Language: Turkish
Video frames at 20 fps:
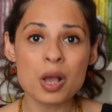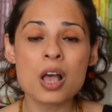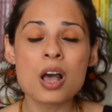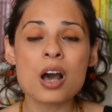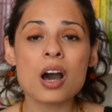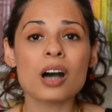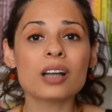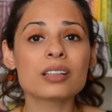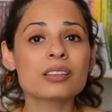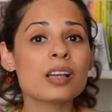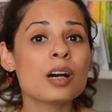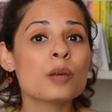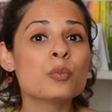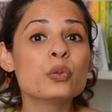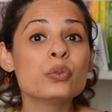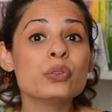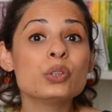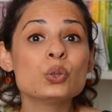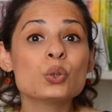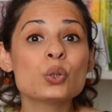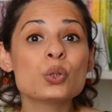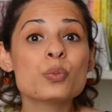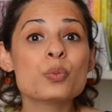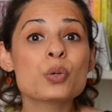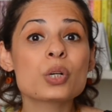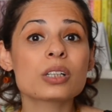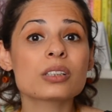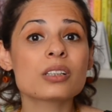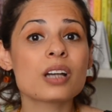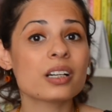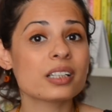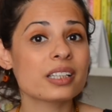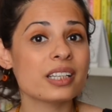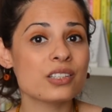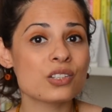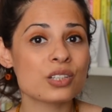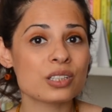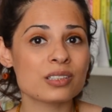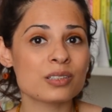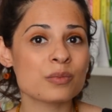Hatta bu videoyu bu kadar
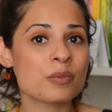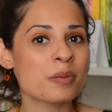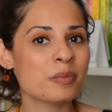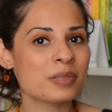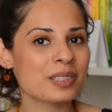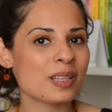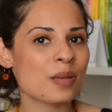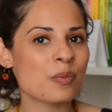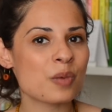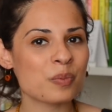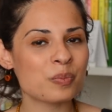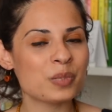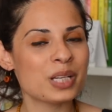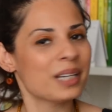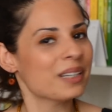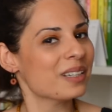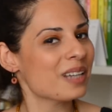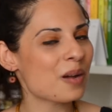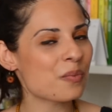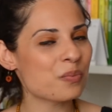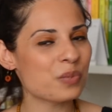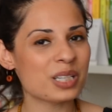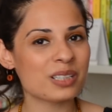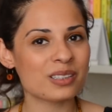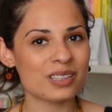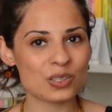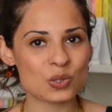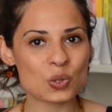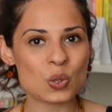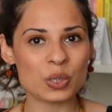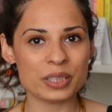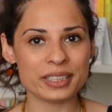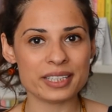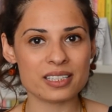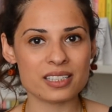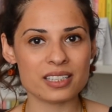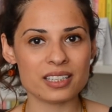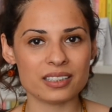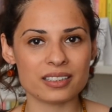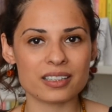geciktirmemin sebeplerinden biri de
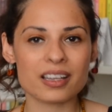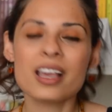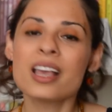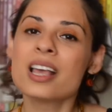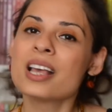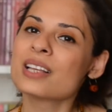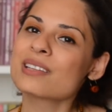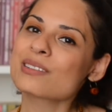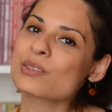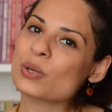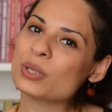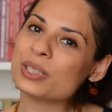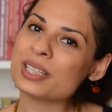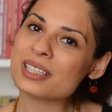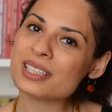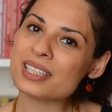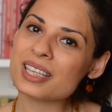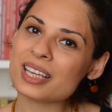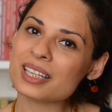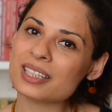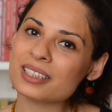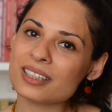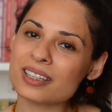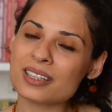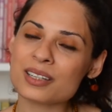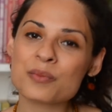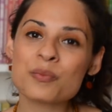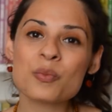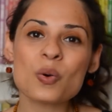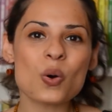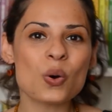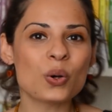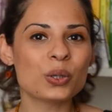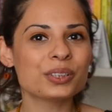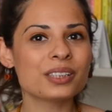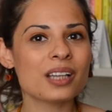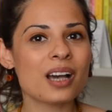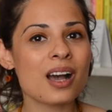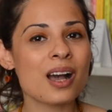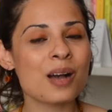söyleşiydi. Söyleşiye giderim.
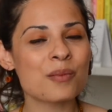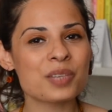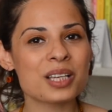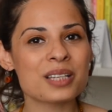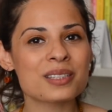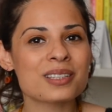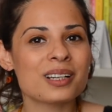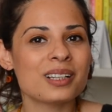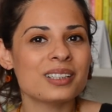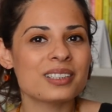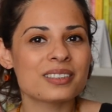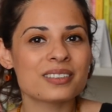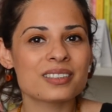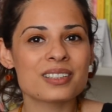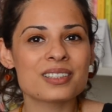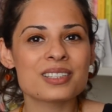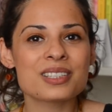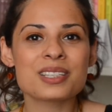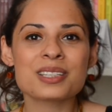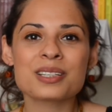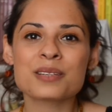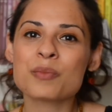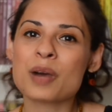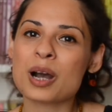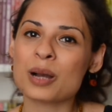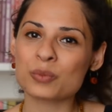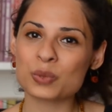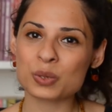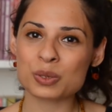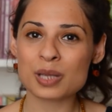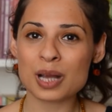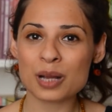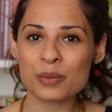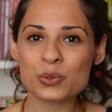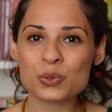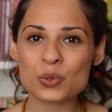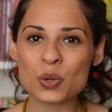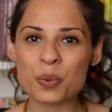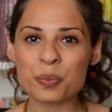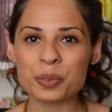Orada hem yazarla tanışırım hem güzel
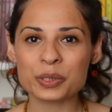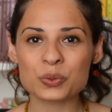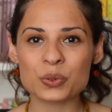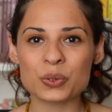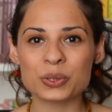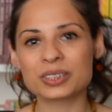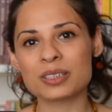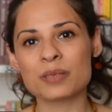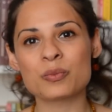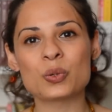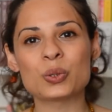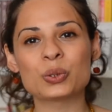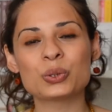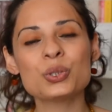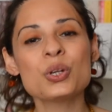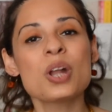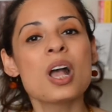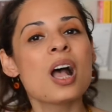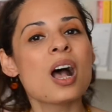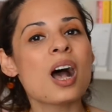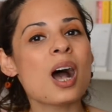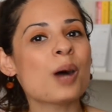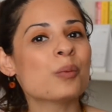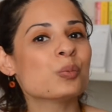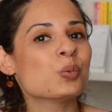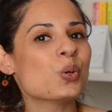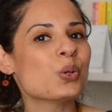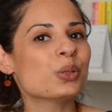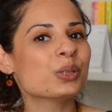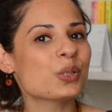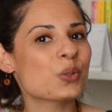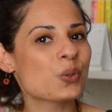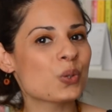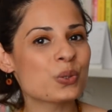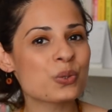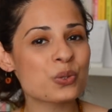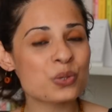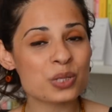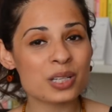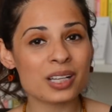bir sohbet ortamı olur. Hem de orada
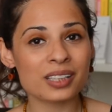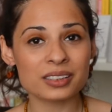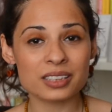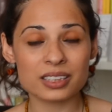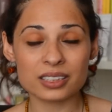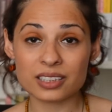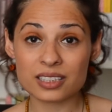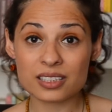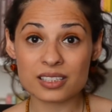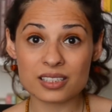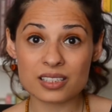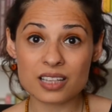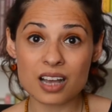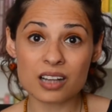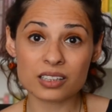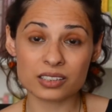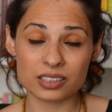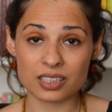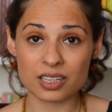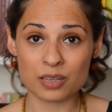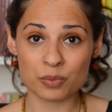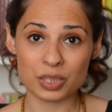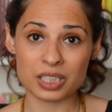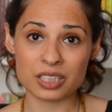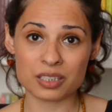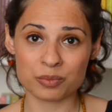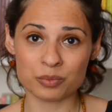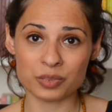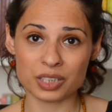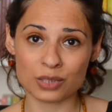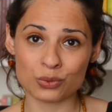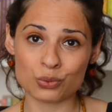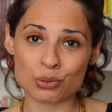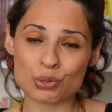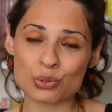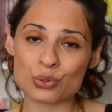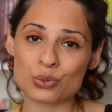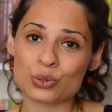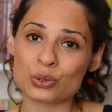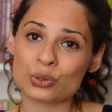konuşulanları da size aktarabilirim diye
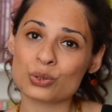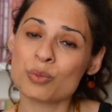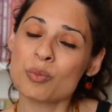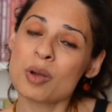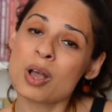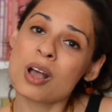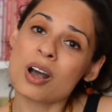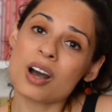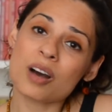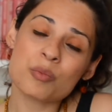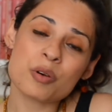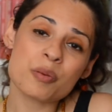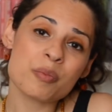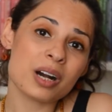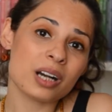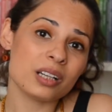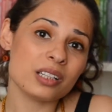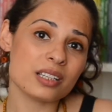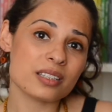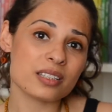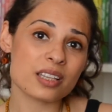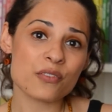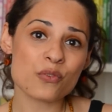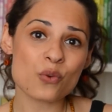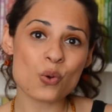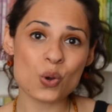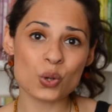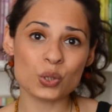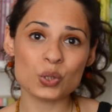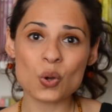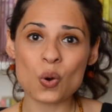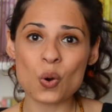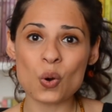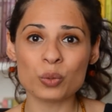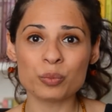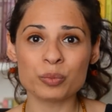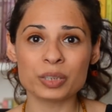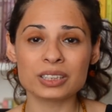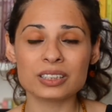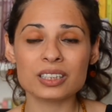düşünüyordum. Ama maalesef öyle
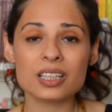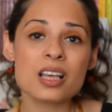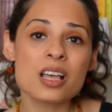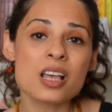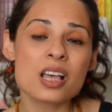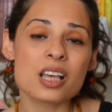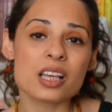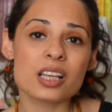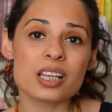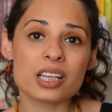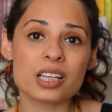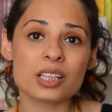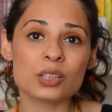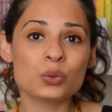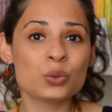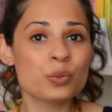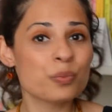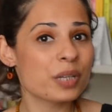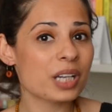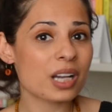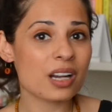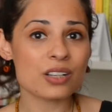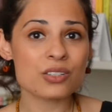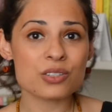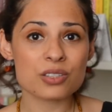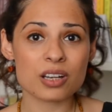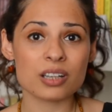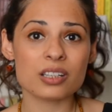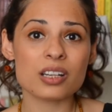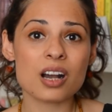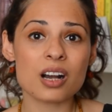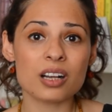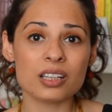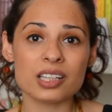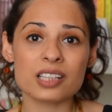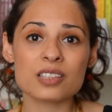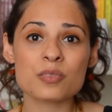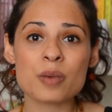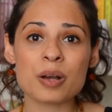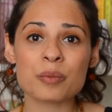olmadı. E, dün birkaç tane
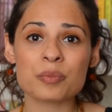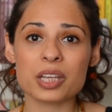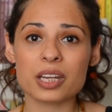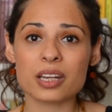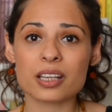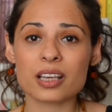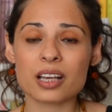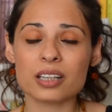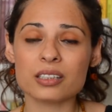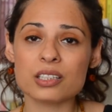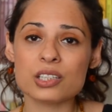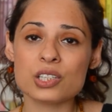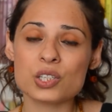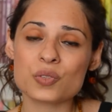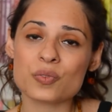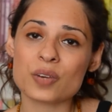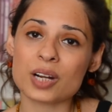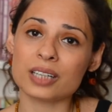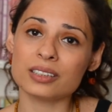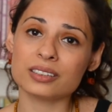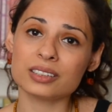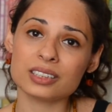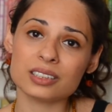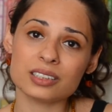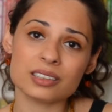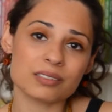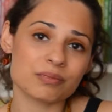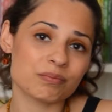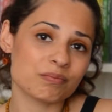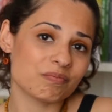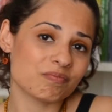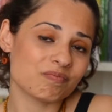halletme halletmem gereken iş vardı.